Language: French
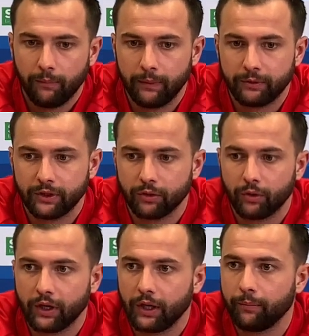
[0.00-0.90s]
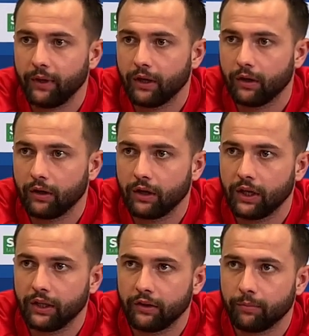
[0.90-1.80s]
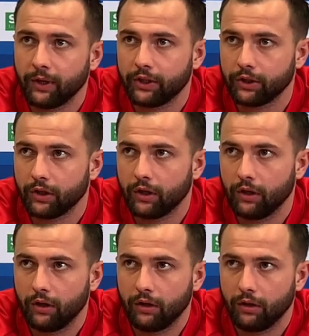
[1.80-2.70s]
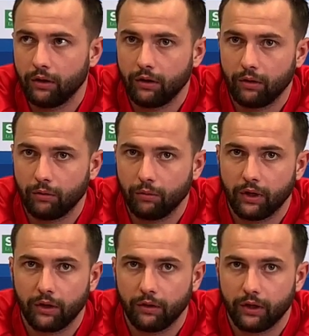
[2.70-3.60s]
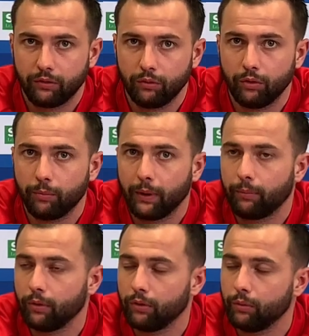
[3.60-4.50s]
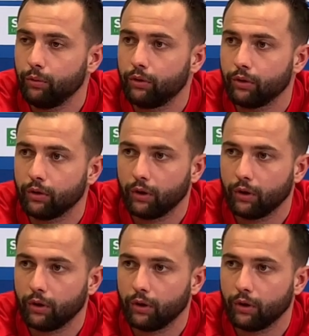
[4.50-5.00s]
Même si on aurait aimé gagner ce match, on a, su ne pas prendre de but